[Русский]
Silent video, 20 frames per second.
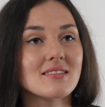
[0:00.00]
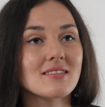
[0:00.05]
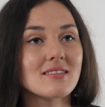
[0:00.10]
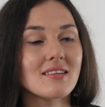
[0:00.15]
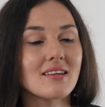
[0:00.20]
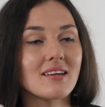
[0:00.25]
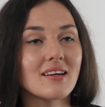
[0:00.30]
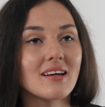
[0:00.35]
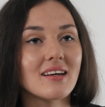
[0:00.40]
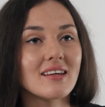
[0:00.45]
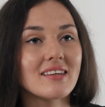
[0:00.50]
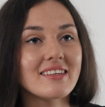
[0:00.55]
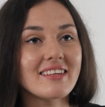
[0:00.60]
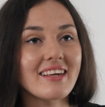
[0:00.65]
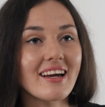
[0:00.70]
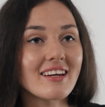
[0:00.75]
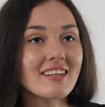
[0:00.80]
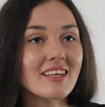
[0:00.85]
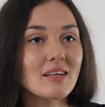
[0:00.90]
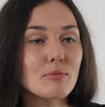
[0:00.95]
с
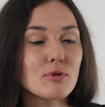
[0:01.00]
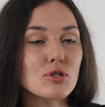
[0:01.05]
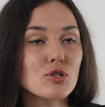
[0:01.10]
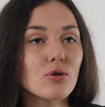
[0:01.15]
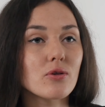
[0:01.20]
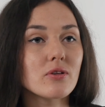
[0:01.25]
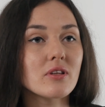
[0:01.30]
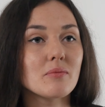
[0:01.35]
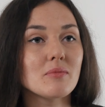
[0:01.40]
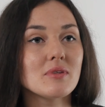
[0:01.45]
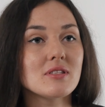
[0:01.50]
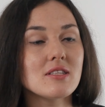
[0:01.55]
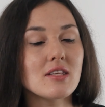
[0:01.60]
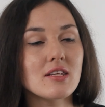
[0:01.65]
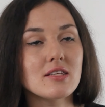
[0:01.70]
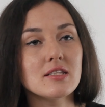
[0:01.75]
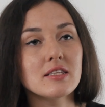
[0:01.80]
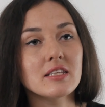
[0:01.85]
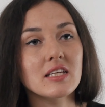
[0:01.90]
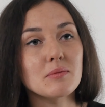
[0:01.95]
яркими желтыми
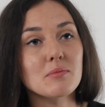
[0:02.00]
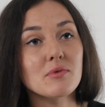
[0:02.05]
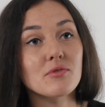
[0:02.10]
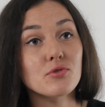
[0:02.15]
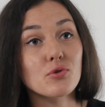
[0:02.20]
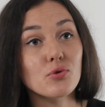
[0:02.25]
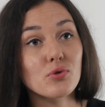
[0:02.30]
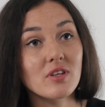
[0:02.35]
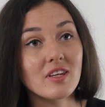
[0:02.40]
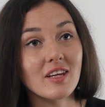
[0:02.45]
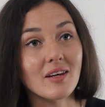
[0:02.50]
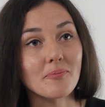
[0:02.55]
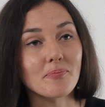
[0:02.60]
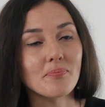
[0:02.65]
серединками внутри.